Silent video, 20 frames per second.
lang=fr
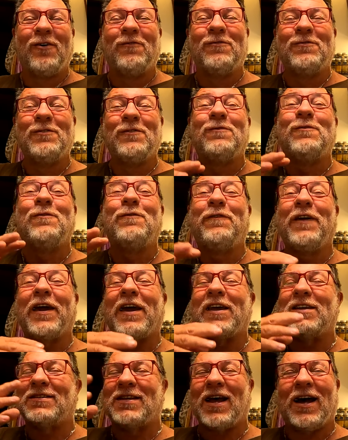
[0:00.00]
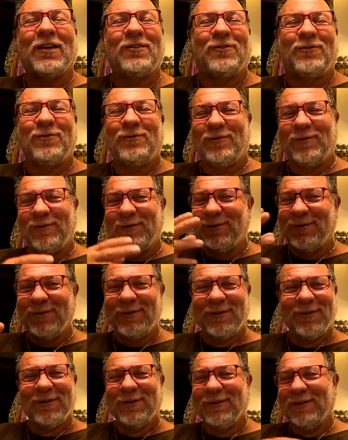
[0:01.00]
vous, verrez ça tout
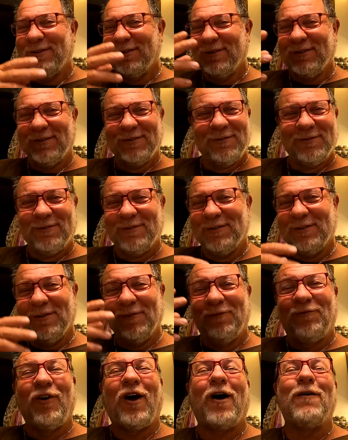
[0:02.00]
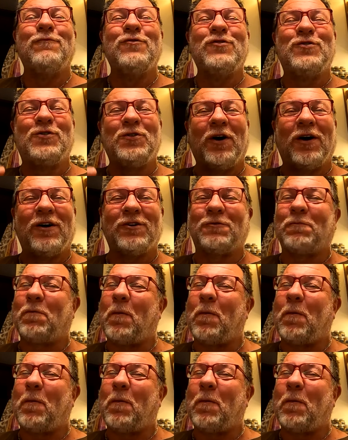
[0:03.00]
au fur et à mesure.